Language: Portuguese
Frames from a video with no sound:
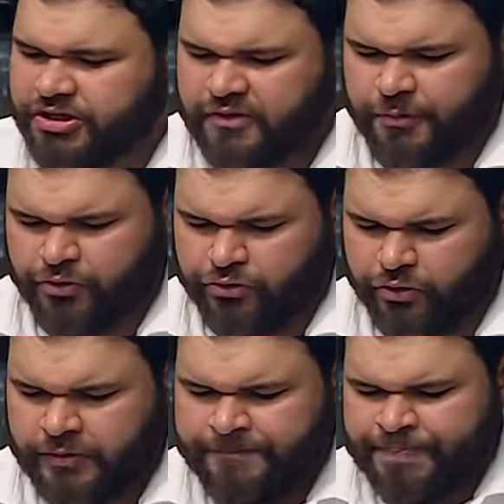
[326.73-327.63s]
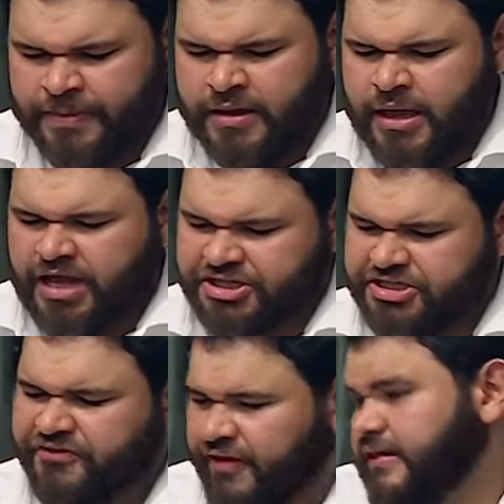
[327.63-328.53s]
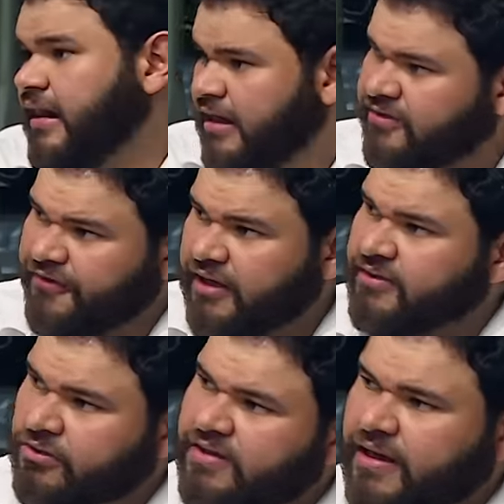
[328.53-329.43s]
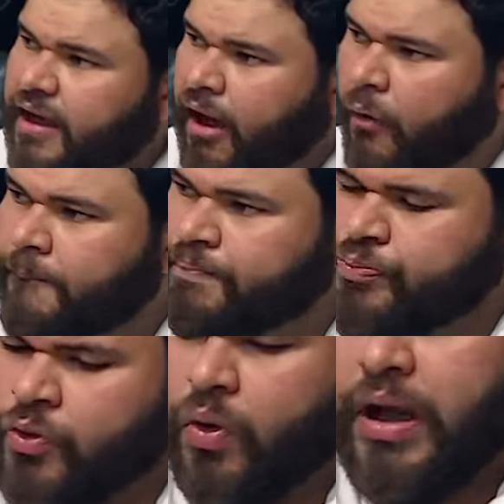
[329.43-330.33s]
desse produtor, a gente faz a classificação desse cacau. O